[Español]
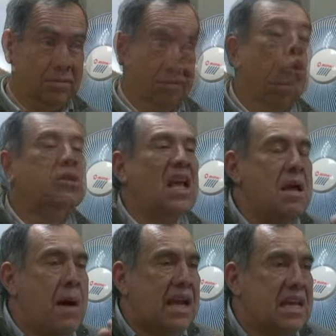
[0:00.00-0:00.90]
No se
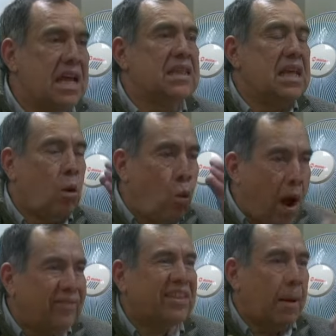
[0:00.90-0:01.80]
imaginan de
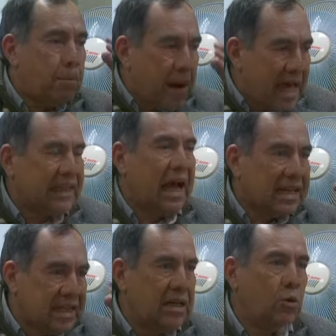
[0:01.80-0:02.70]
cuánta plata
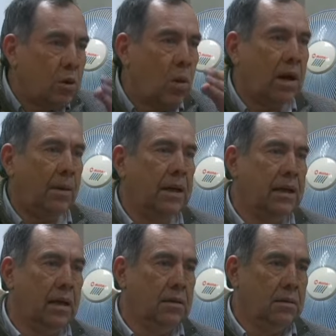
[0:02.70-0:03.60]
ha salido de
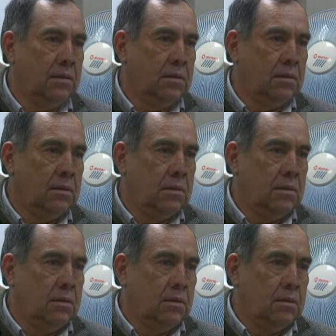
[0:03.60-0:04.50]
huancabelica
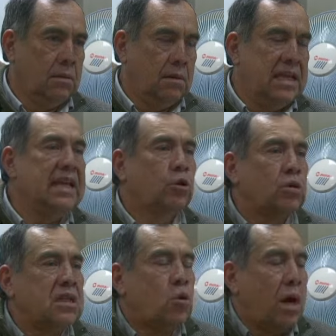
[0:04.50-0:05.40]
Y
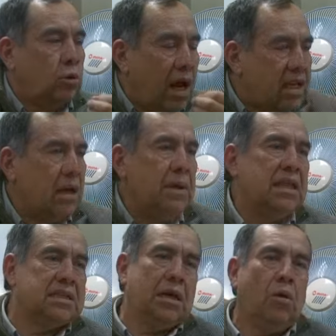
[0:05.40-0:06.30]
entonces cuando alguien
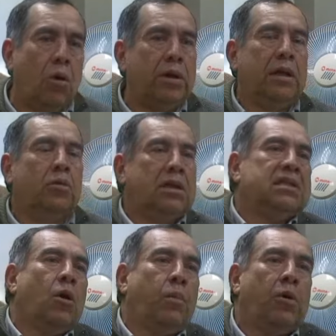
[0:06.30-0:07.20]
me dice, oye, no
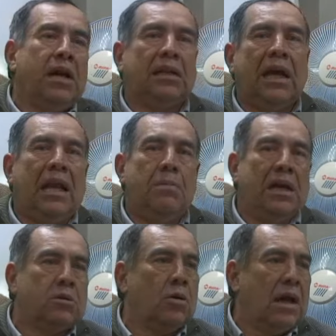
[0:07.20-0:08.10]
tienes que oponerte a la
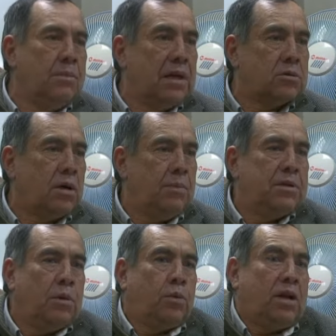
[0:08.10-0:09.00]
inversión, a la inversión, a la
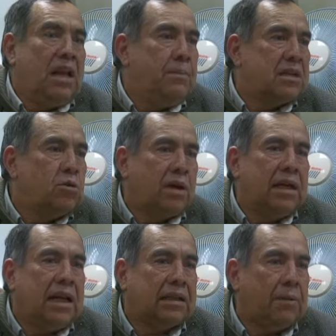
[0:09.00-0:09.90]
inversión, porque la inversión
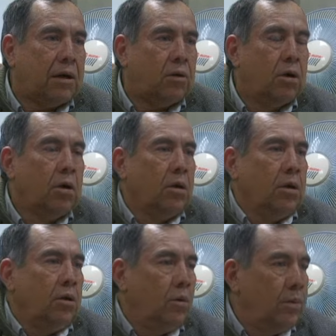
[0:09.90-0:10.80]
genera trabajo,
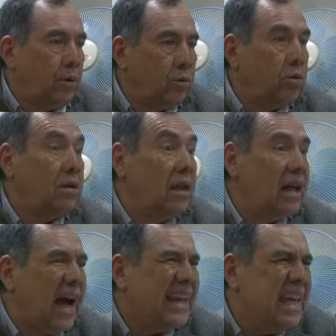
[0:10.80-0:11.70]
yo me pregunto,
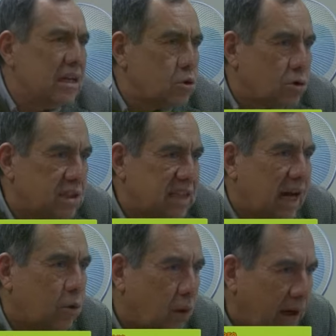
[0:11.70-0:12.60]
¿a quiénes nos
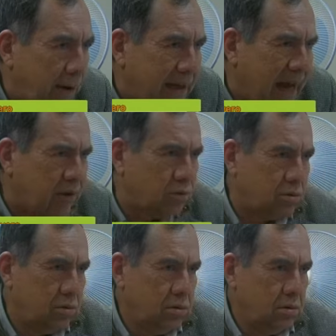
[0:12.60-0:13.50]
dicen? A los
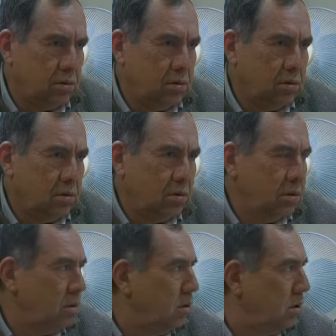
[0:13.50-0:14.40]
huancabelicanos.
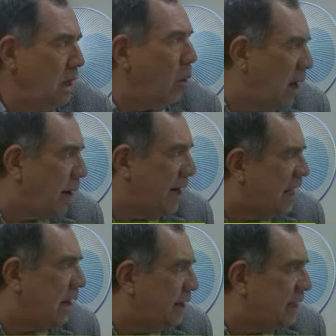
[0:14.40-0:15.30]
A
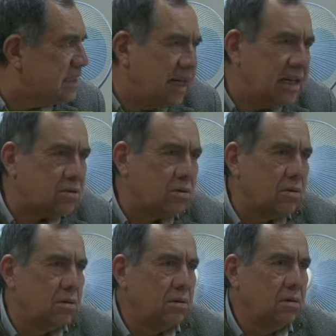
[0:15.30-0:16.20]
Huancabelica le van a decir
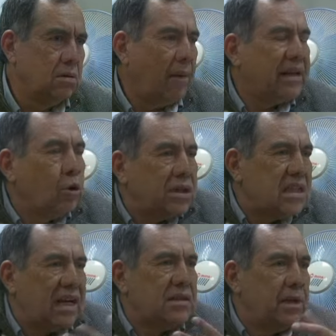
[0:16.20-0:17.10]
eso. A ver, ¿dónde
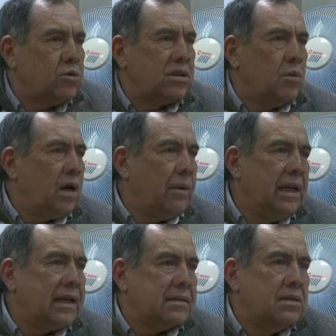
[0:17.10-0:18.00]
están las inversiones en
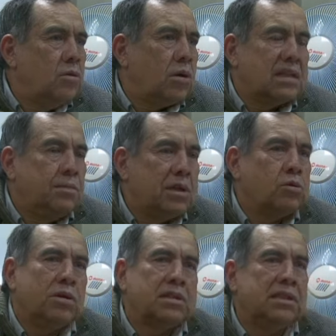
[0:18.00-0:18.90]
Huancabelica? Señor, las
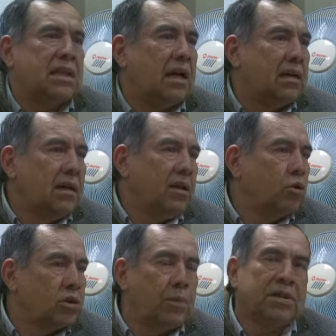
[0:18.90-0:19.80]
inversiones están,
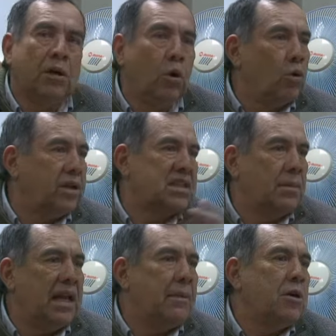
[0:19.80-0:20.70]
no sé, pues en Londres,
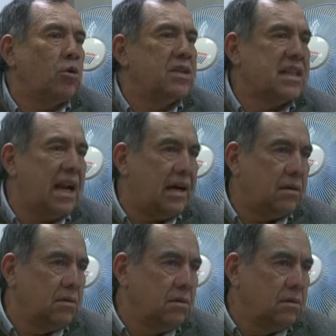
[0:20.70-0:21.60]
en Miami, ¿dónde estarán?